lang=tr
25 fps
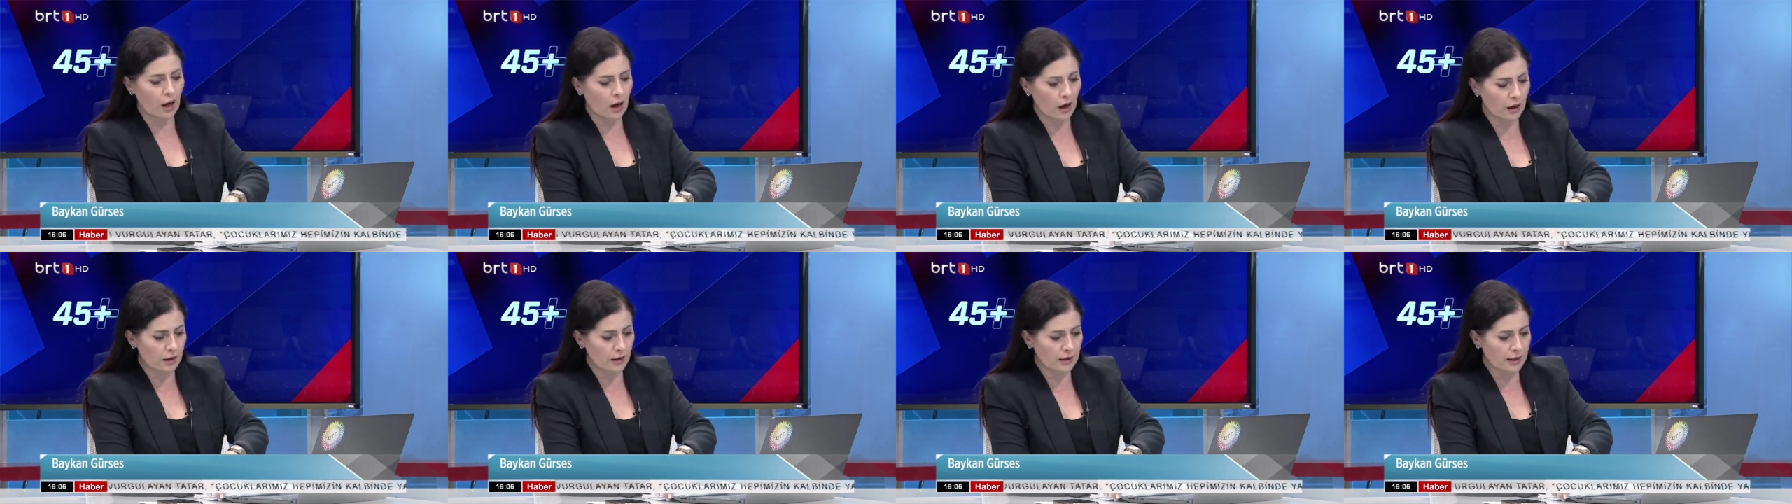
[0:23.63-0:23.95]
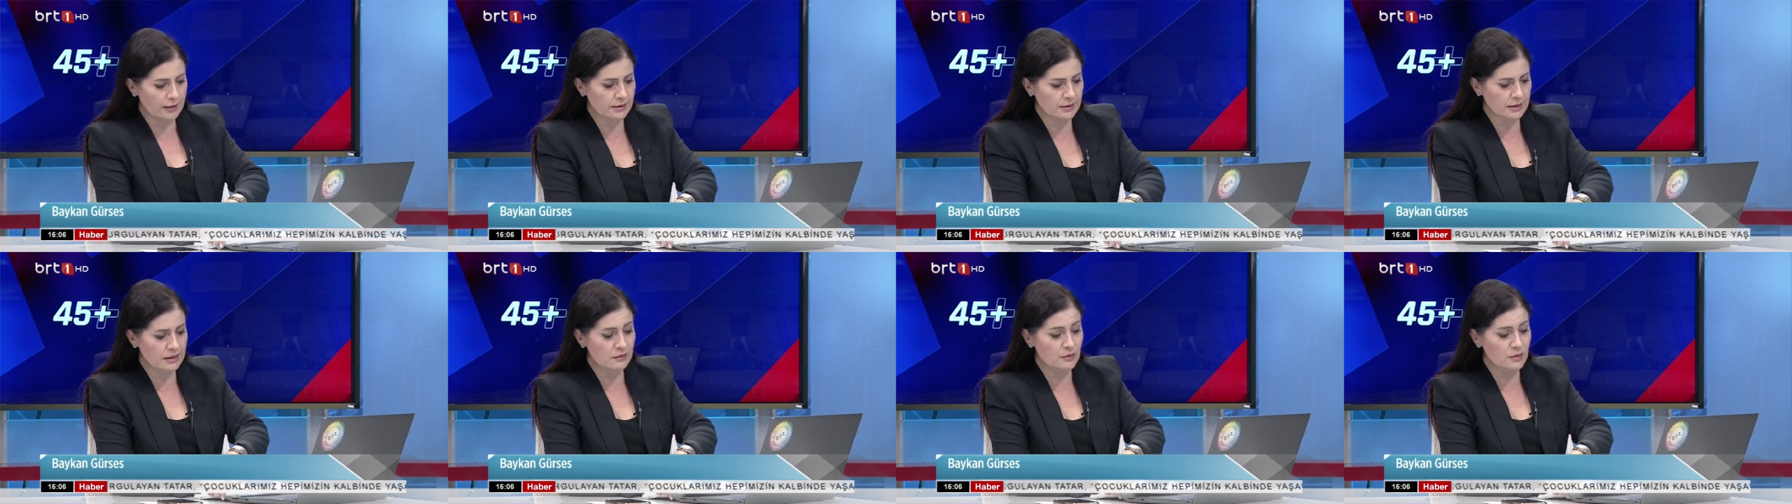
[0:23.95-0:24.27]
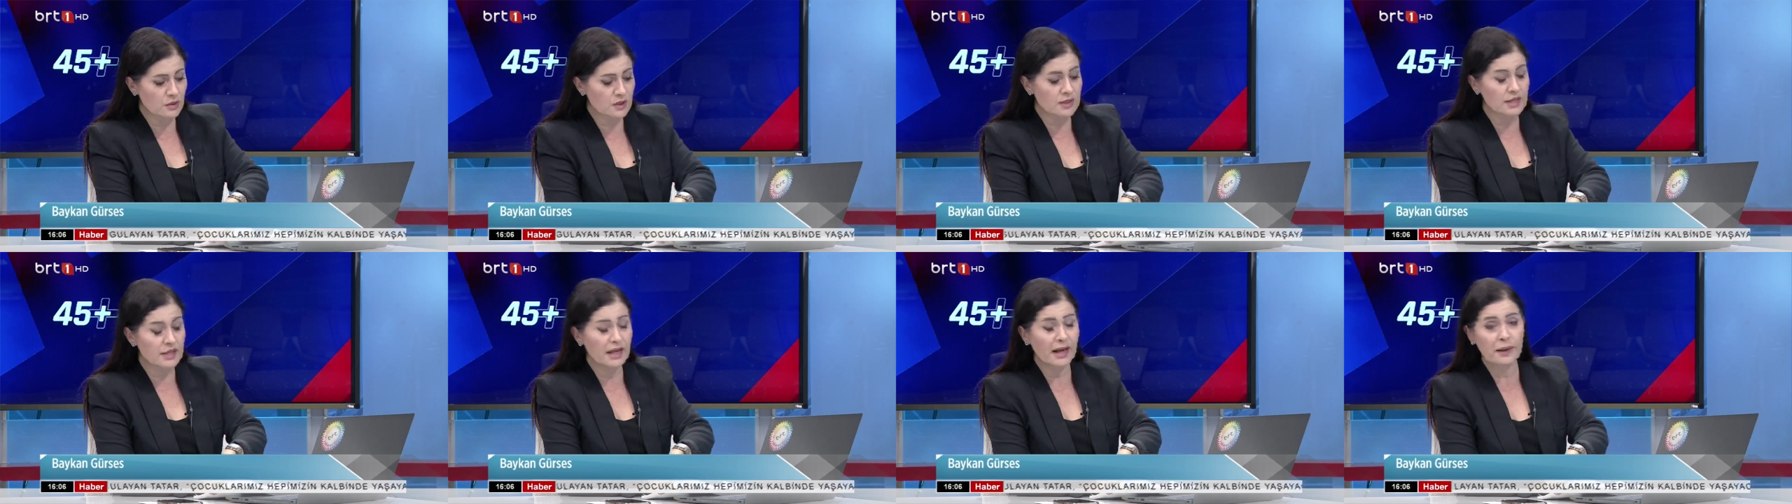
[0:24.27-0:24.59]

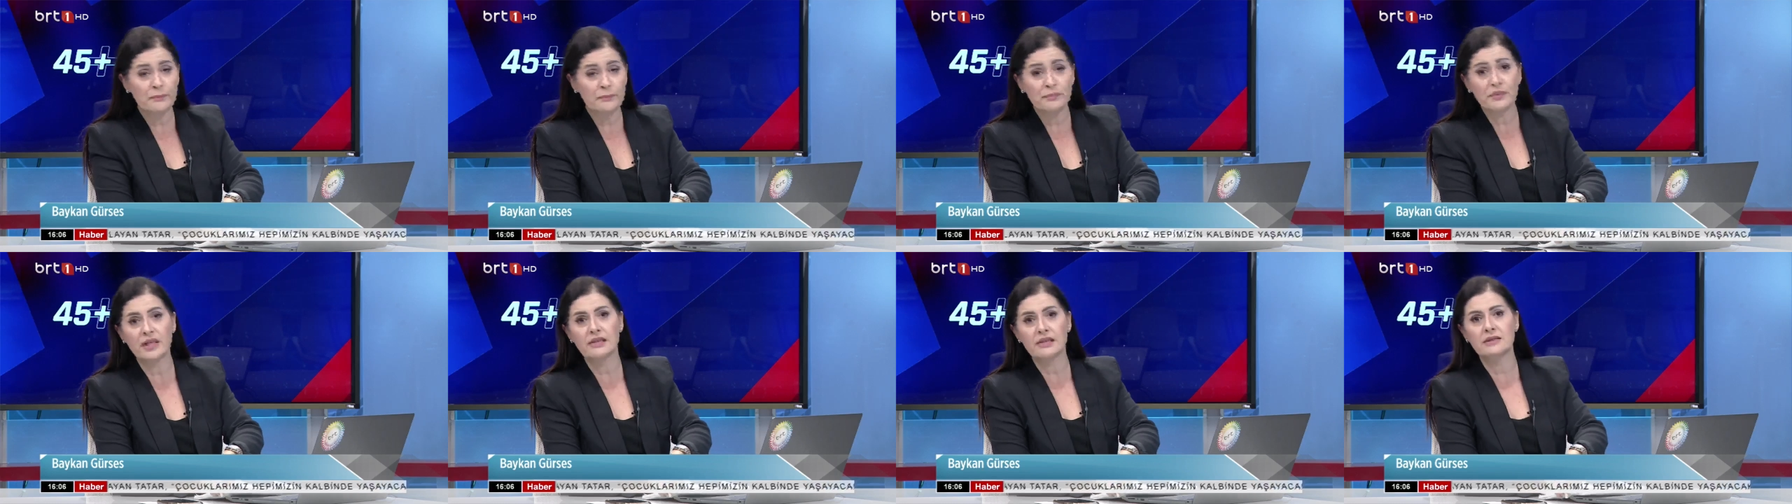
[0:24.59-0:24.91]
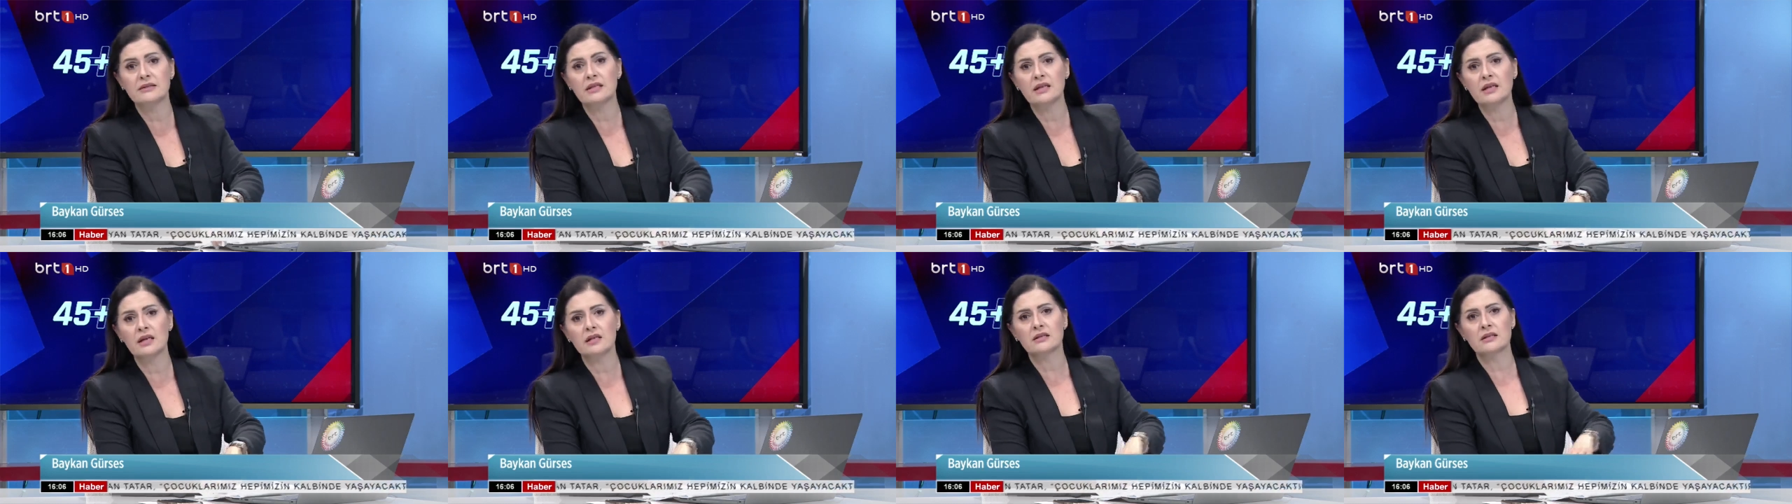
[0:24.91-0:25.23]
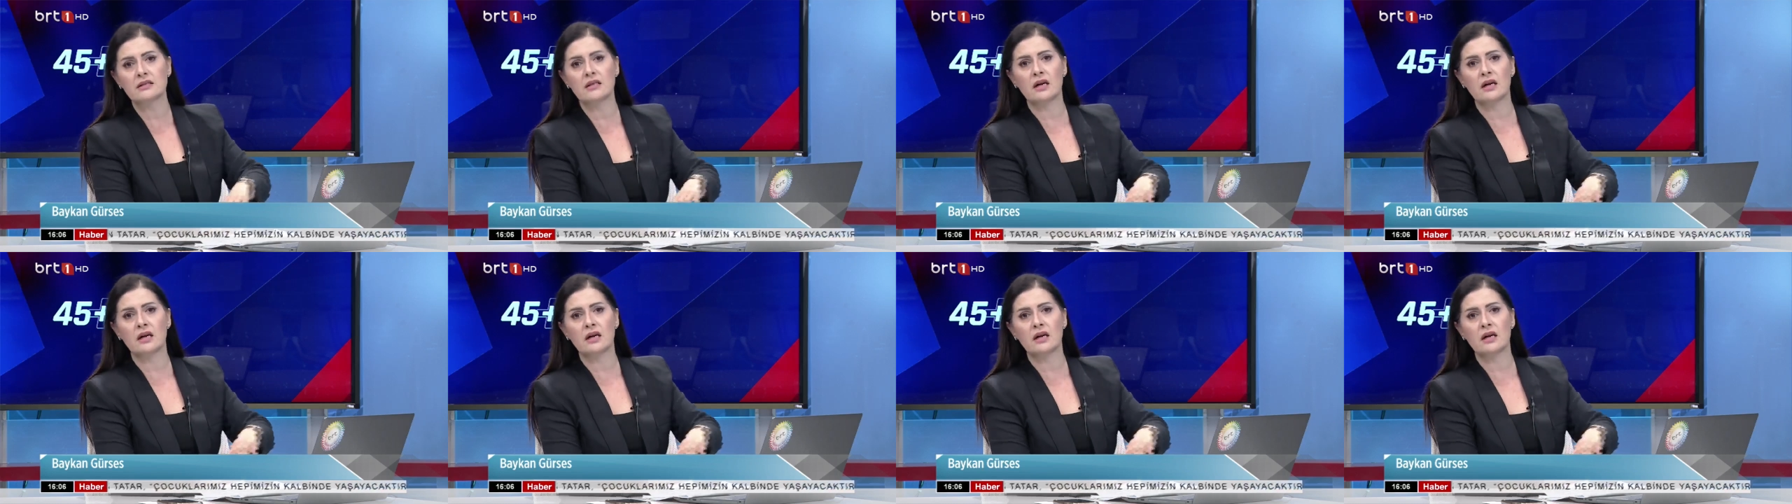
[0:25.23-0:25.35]
ağırladığımız hem de İSİAS